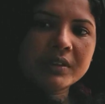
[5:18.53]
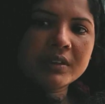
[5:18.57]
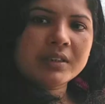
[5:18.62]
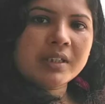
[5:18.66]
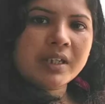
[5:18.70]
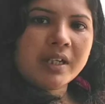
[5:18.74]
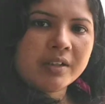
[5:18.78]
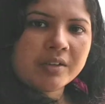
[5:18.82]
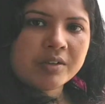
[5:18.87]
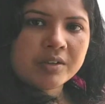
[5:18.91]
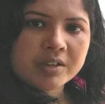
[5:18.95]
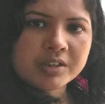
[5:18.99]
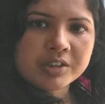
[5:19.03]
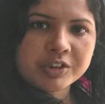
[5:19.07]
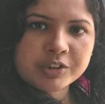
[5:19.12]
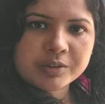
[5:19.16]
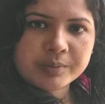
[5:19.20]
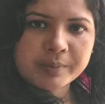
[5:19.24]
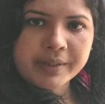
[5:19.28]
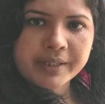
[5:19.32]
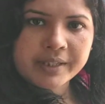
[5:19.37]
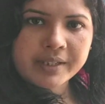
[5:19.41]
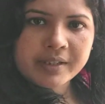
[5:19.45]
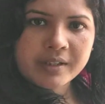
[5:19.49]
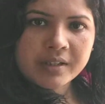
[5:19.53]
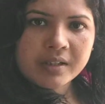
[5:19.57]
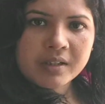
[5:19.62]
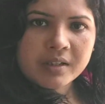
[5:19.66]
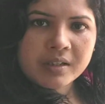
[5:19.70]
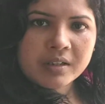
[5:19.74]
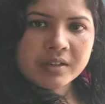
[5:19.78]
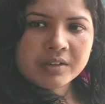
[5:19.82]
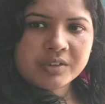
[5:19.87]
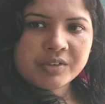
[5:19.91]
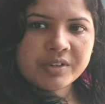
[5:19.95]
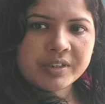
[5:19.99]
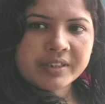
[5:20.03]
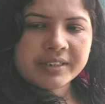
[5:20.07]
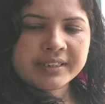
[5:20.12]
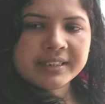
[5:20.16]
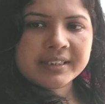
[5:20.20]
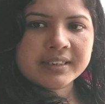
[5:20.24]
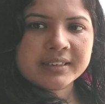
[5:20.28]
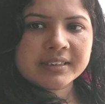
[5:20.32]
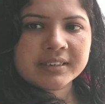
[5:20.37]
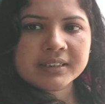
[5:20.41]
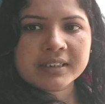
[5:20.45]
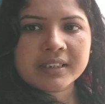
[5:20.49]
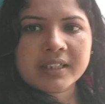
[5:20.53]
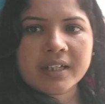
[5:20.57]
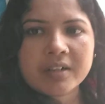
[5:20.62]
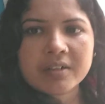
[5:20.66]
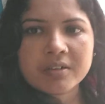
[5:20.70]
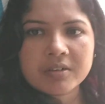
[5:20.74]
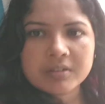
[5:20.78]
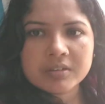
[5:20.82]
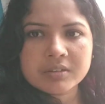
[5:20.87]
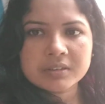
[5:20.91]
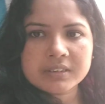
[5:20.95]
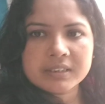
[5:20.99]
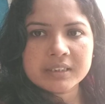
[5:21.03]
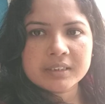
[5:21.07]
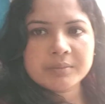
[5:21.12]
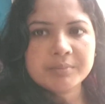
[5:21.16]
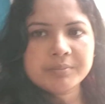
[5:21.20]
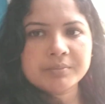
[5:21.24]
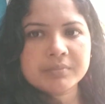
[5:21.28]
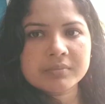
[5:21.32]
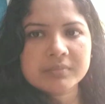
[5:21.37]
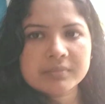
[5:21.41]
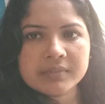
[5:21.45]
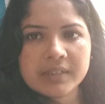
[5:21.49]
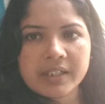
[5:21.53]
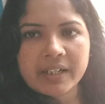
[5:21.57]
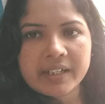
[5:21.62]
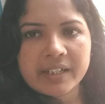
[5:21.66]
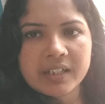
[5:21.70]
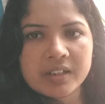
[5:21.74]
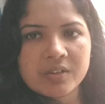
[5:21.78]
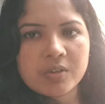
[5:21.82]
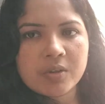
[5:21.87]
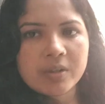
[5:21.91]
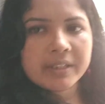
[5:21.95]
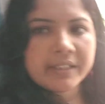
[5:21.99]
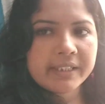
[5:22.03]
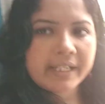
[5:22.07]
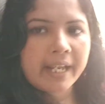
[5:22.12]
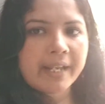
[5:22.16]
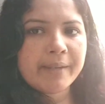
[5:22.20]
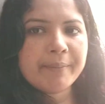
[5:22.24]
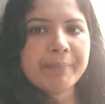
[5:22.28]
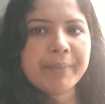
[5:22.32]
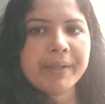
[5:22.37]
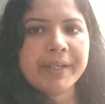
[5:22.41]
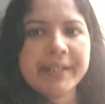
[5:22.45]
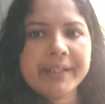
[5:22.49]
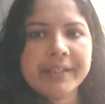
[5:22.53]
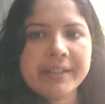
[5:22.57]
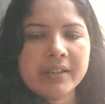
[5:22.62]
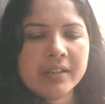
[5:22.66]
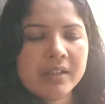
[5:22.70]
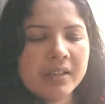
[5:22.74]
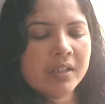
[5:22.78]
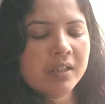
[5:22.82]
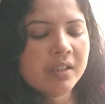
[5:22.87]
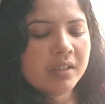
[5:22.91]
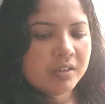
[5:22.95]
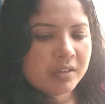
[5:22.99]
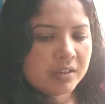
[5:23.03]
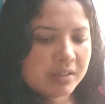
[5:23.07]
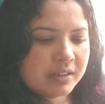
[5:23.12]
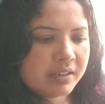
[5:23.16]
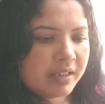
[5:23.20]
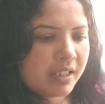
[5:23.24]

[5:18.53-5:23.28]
স্নান করার সময় ধুয়ে দিয়েছি কারণ হচ্ছে আগে ধোয়ার টাইম পাইনি তো